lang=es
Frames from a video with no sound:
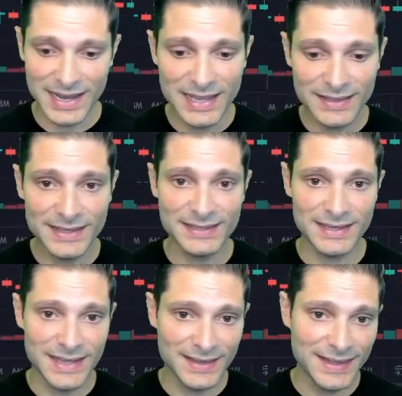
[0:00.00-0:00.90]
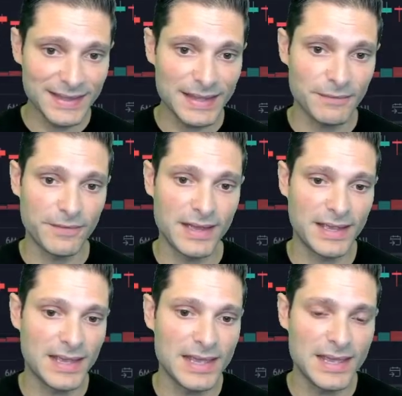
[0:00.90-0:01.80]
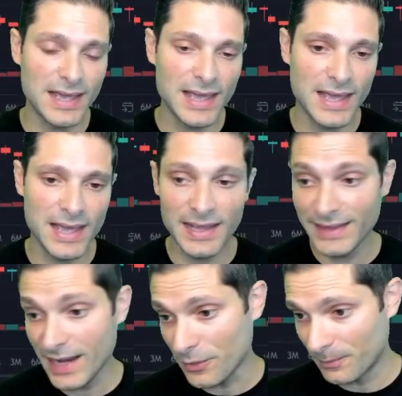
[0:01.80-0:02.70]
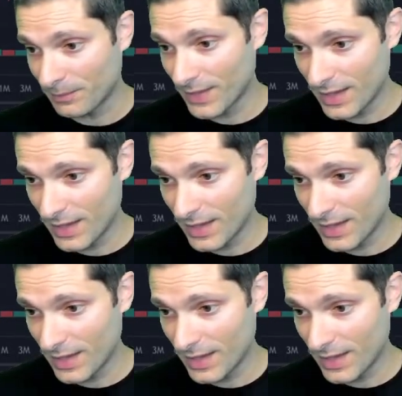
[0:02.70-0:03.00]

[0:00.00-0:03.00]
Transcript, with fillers: índice de DeFi y Ethereum.